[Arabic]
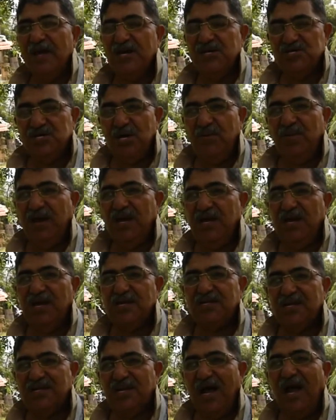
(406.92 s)
جمعيات
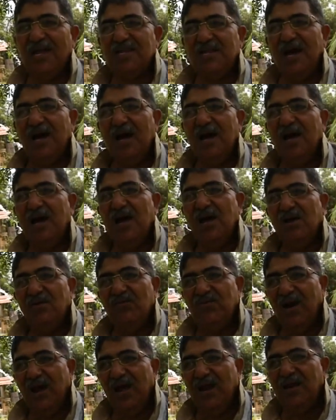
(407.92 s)
تتعاطى
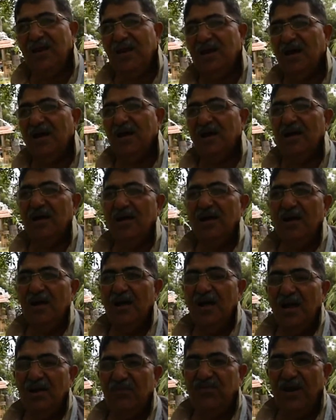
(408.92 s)

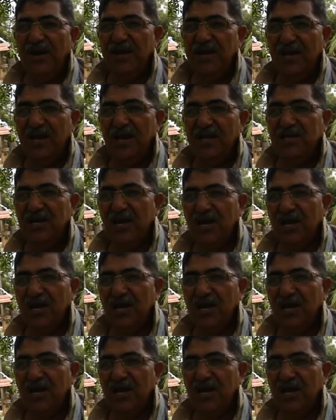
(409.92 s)
فالفنيات